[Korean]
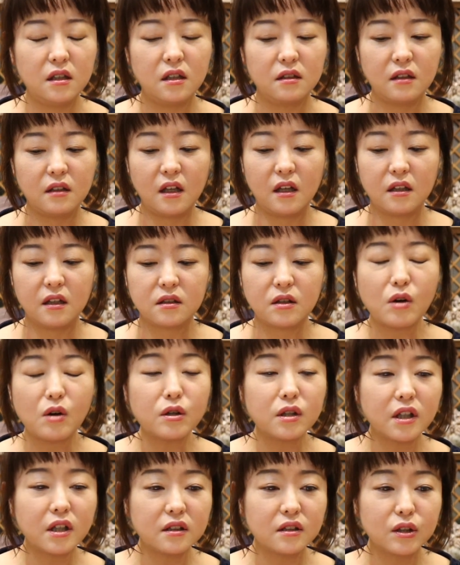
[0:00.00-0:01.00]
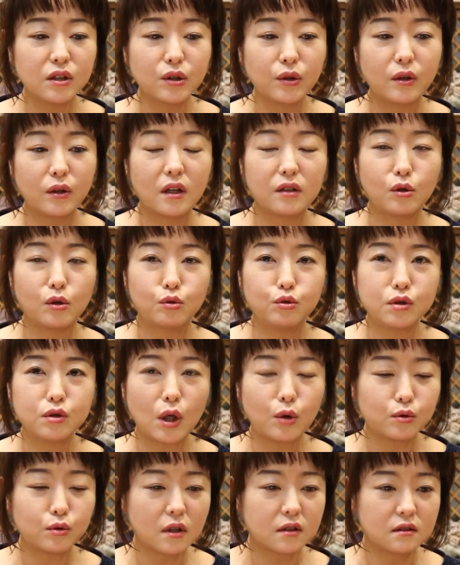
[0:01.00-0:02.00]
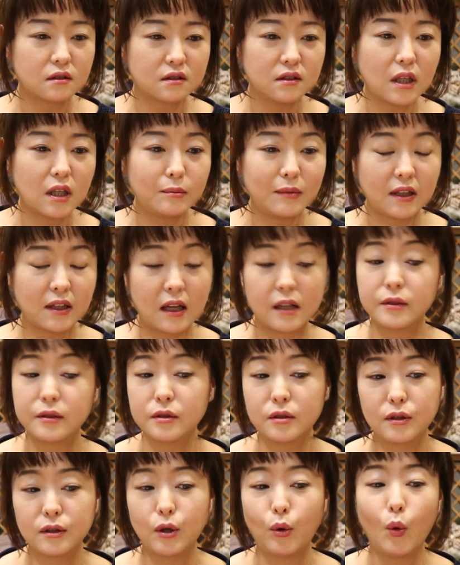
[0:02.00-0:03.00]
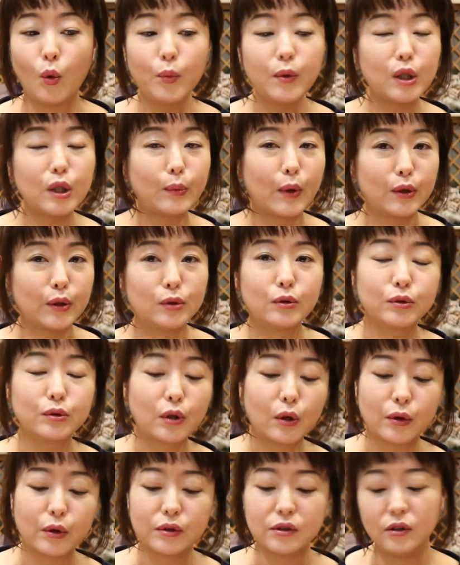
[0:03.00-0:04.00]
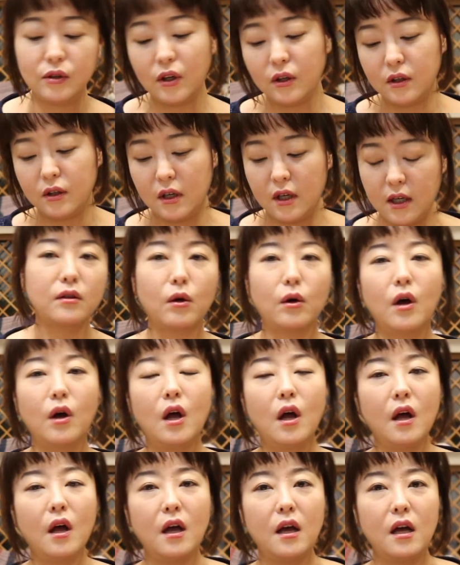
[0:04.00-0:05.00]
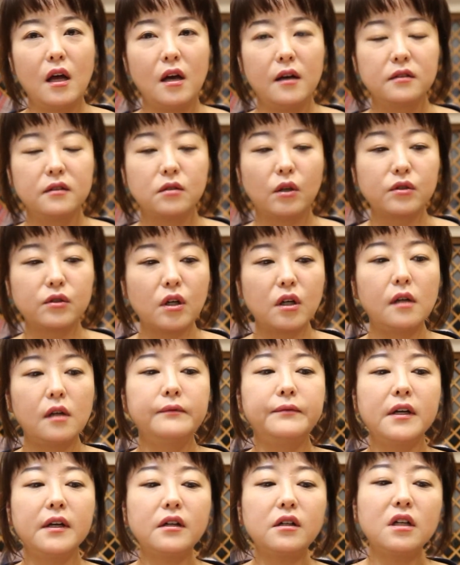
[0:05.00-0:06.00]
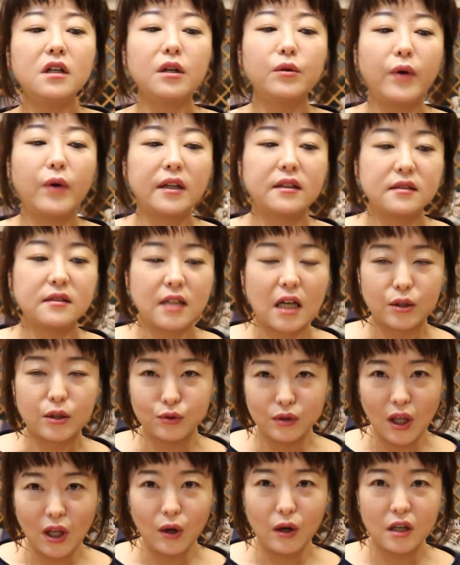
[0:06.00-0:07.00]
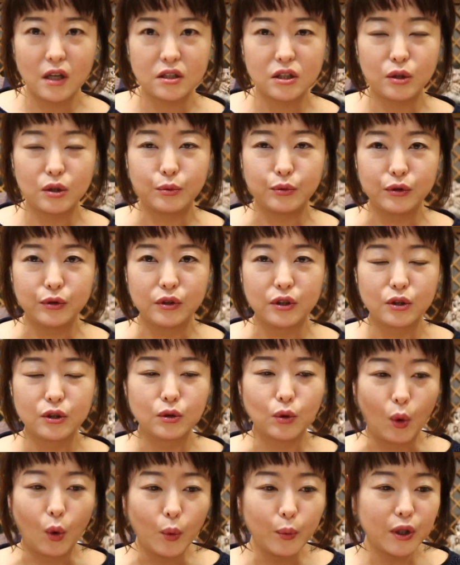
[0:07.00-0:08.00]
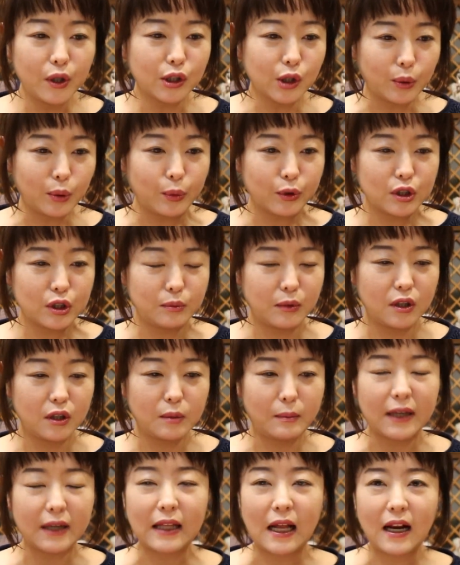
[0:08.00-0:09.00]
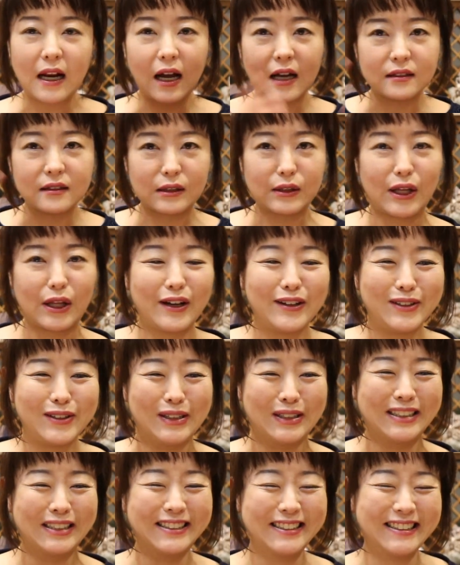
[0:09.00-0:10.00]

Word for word: 근데 네, 성글게 뜨는 거라서 후딱후딱 끝납니다. 근데 5mm 바늘로 떴거든요. 그래서 저처럼 핑그링 웨이트 자주 사용하시는 분들은 5mm 떠보시면 막 날아가잖아요.